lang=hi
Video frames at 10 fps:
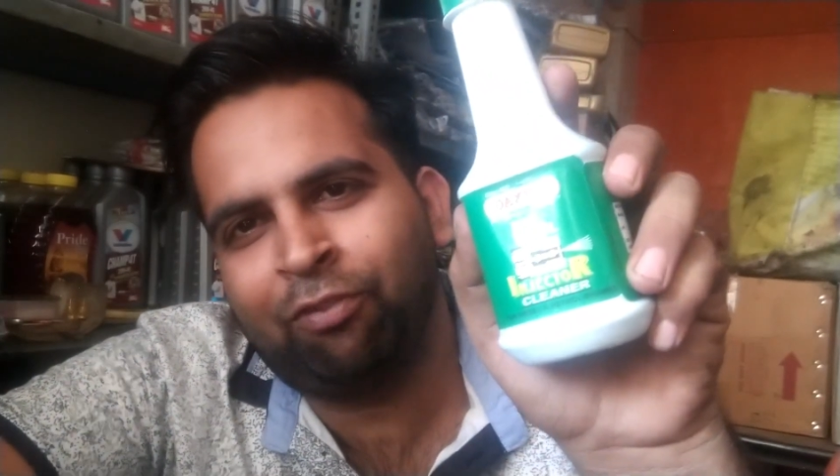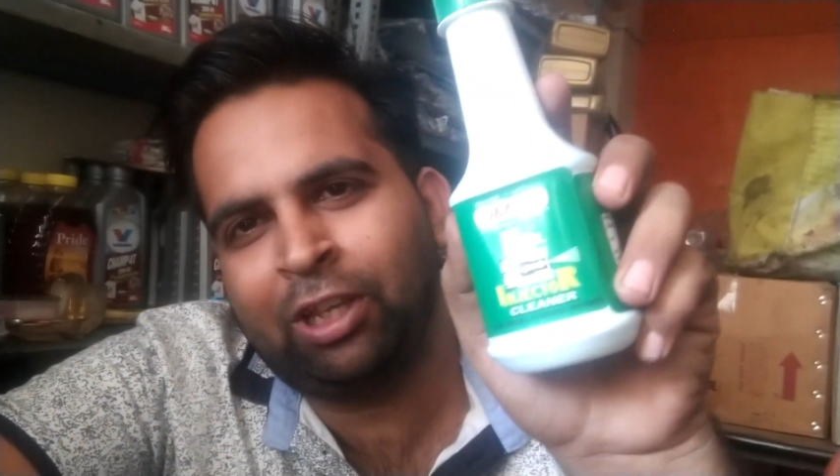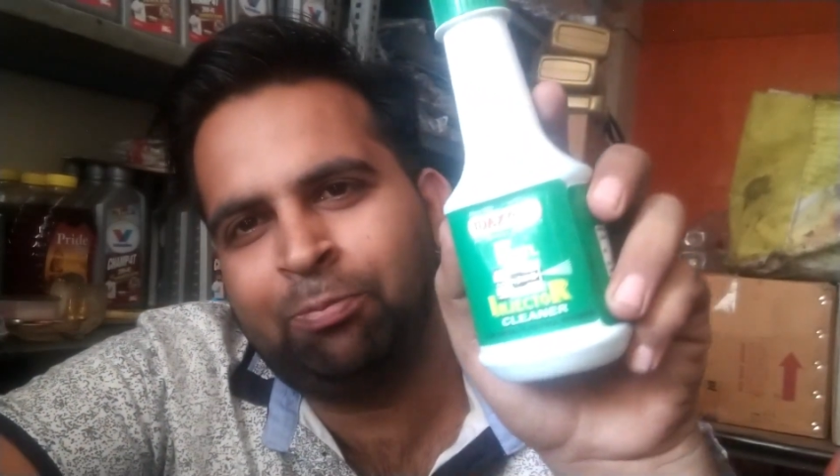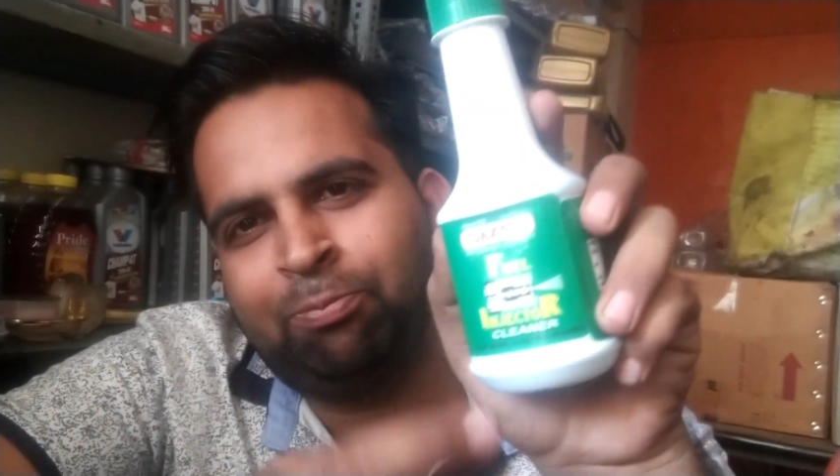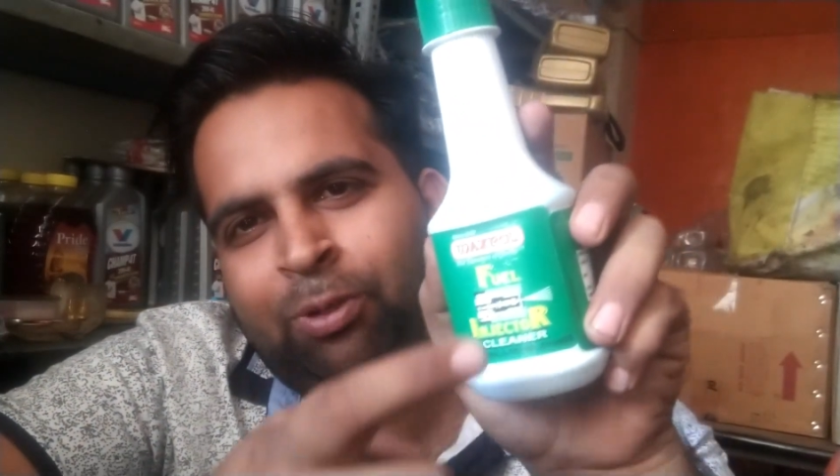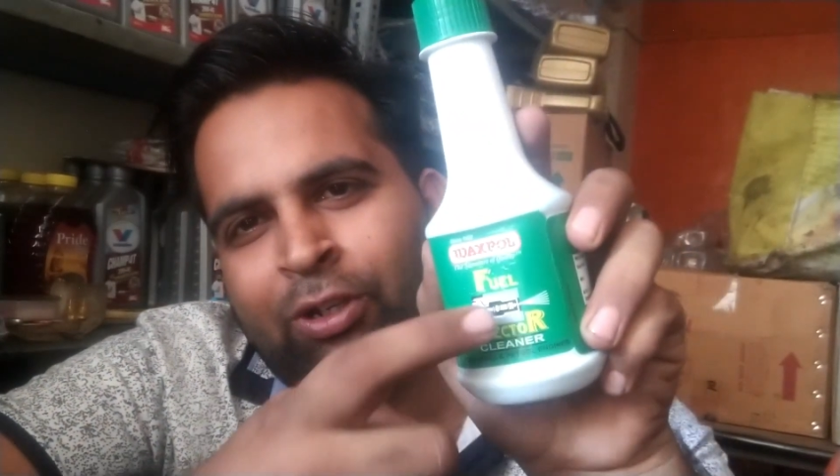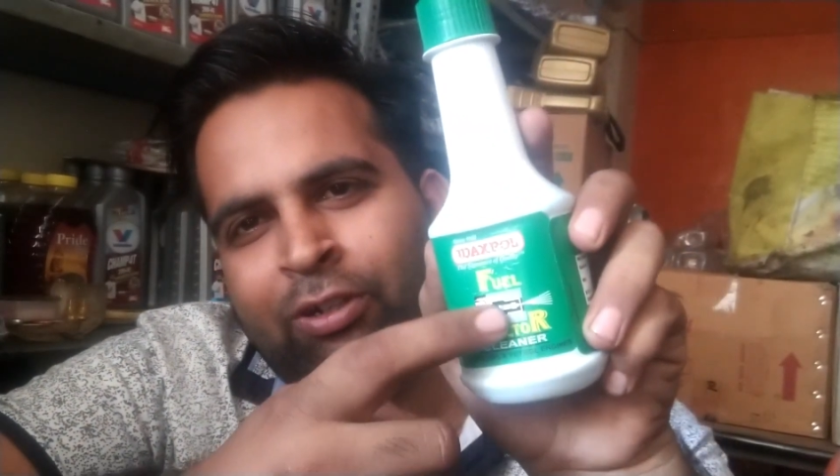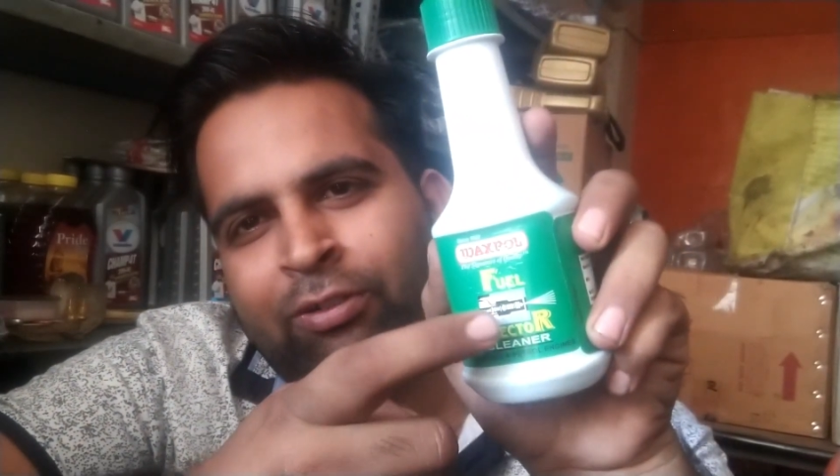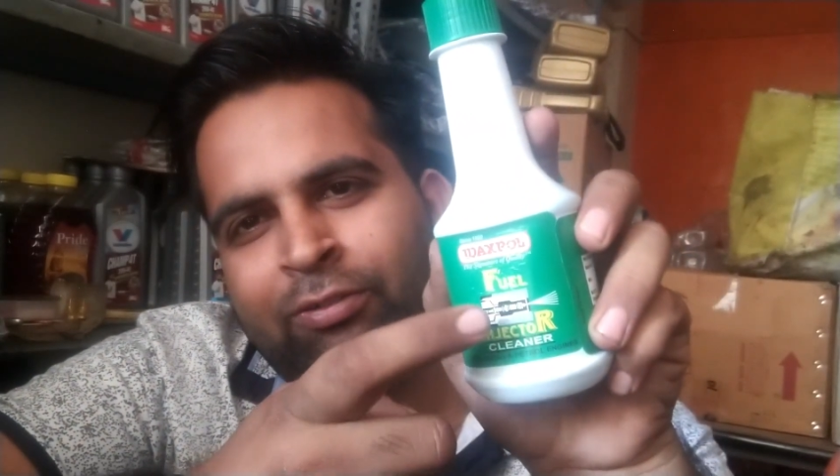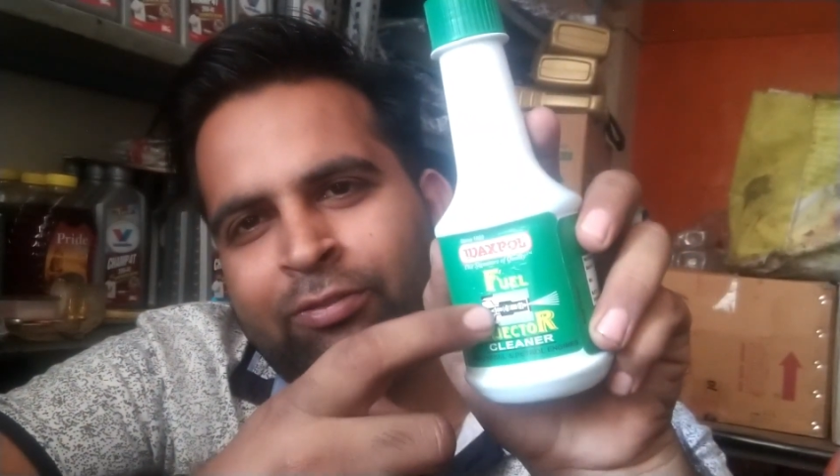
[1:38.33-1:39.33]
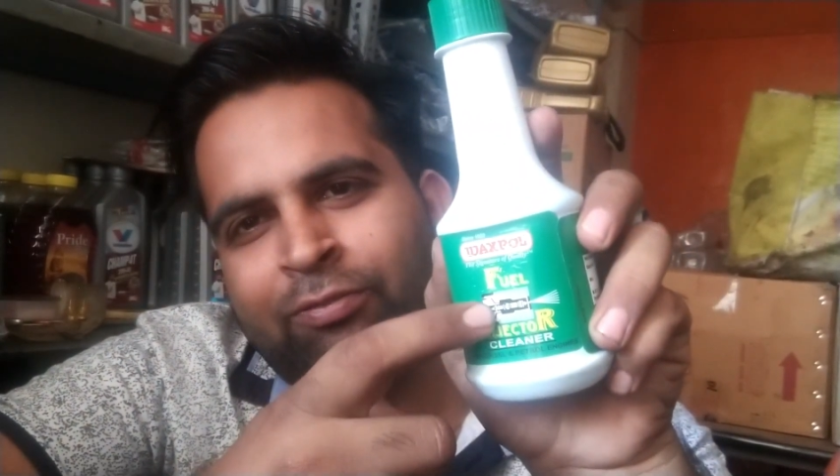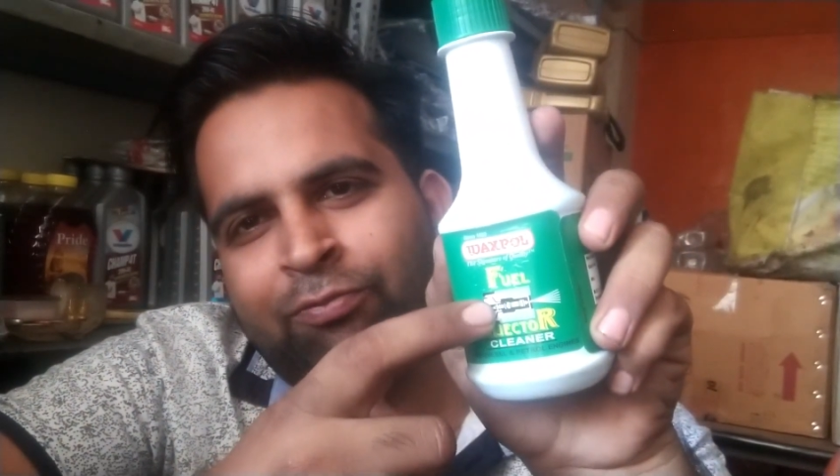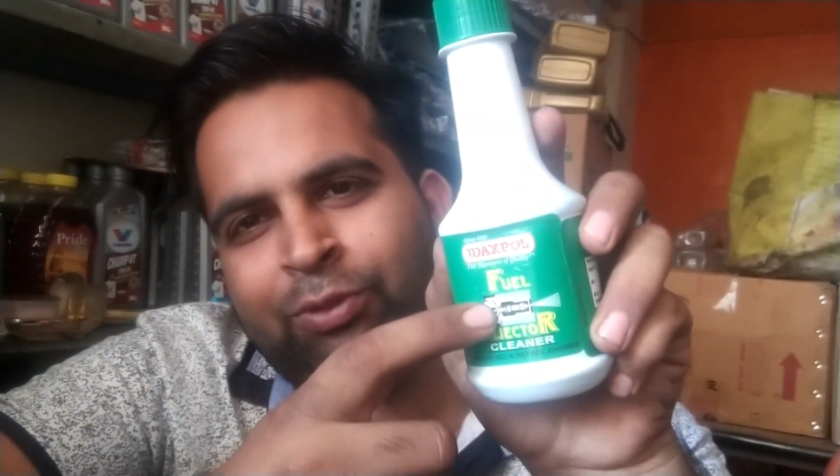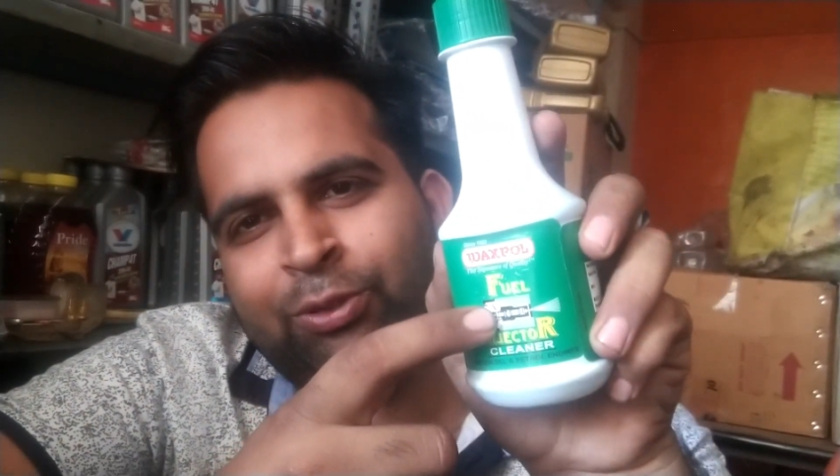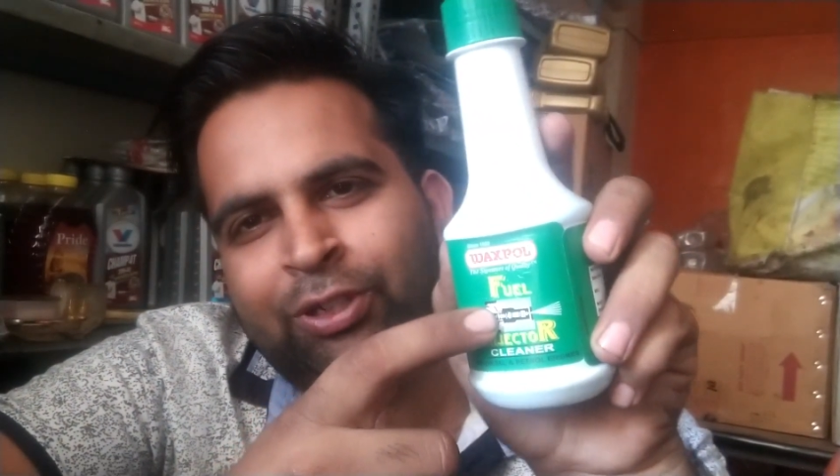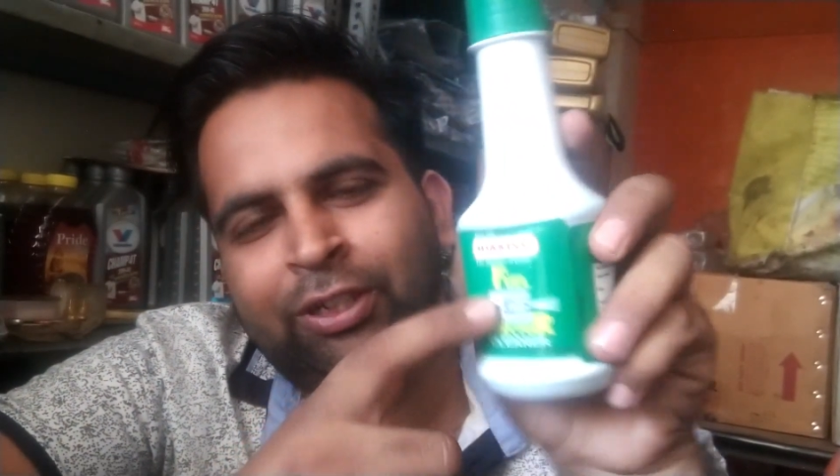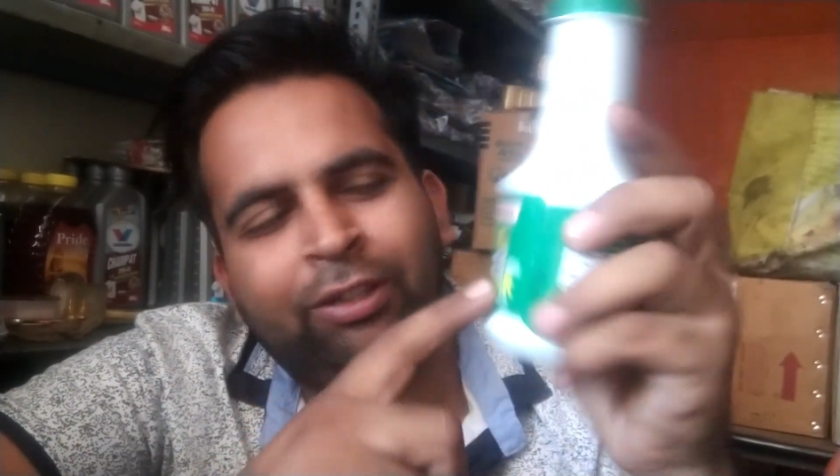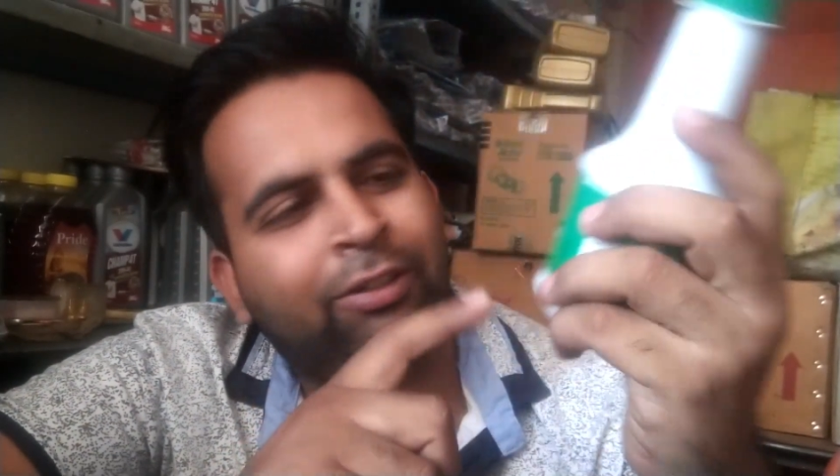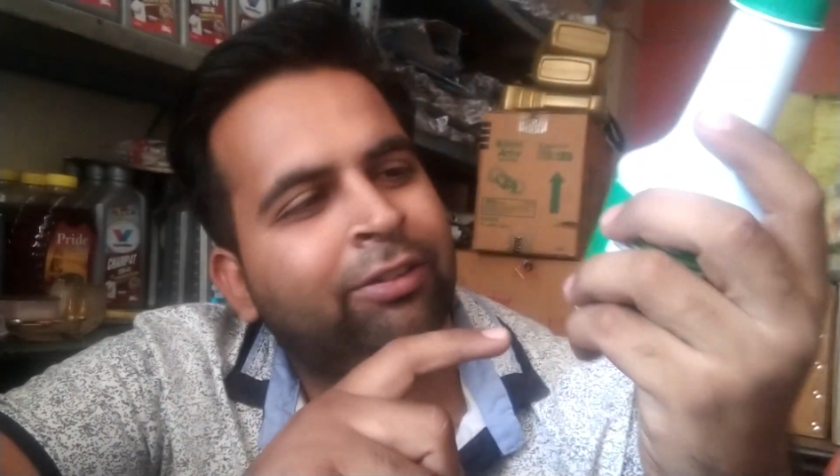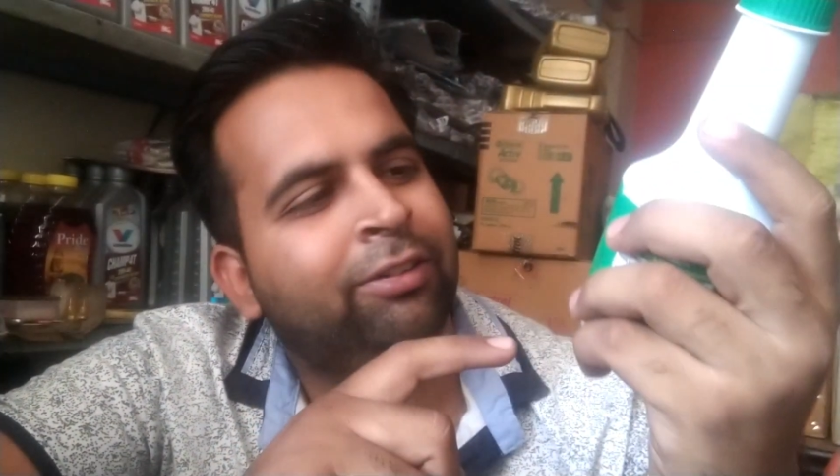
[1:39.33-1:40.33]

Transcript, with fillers: रेस्पॉल फ्यूल